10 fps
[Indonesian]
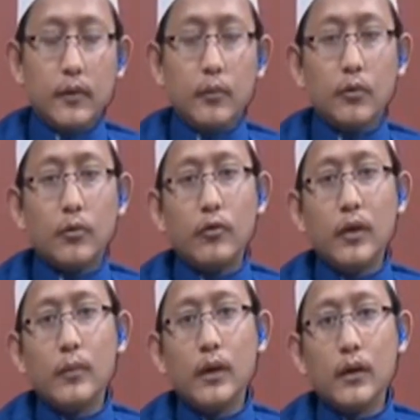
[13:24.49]
Ibnu
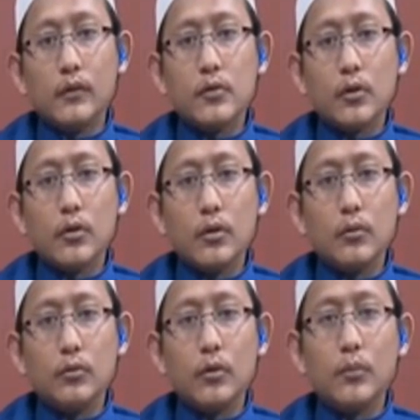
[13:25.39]
Khuzaimah condong
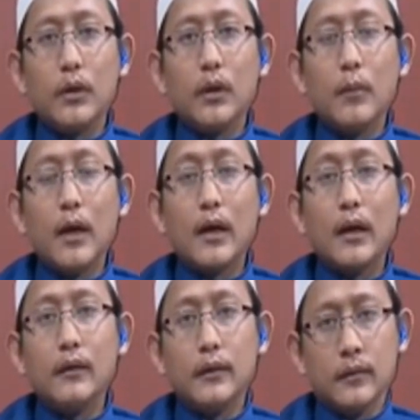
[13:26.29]
untuk
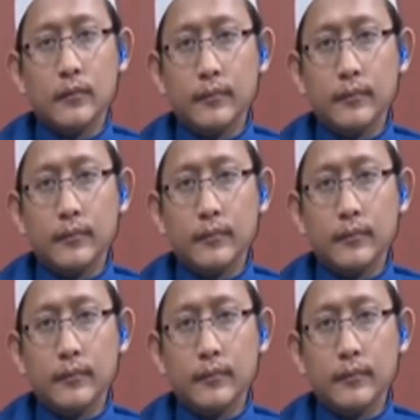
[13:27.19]
melemahkannya